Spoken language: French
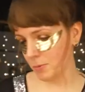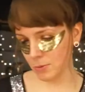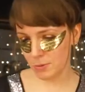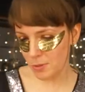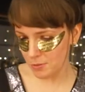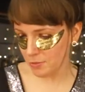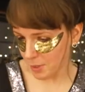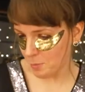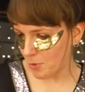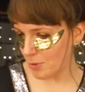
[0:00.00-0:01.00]
on donne
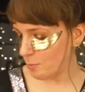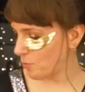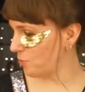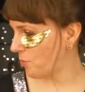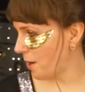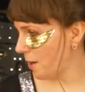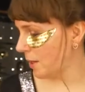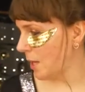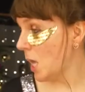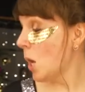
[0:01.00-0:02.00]
vraiment le pouvoir
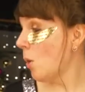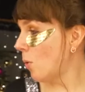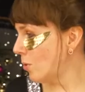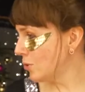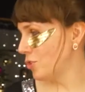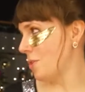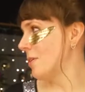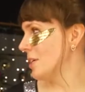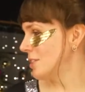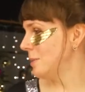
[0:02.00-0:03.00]
aux gens,
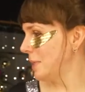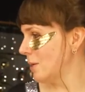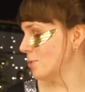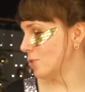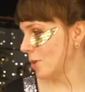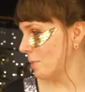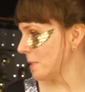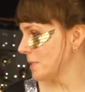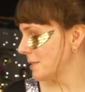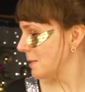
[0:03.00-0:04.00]
et je dis bien aux gens parce que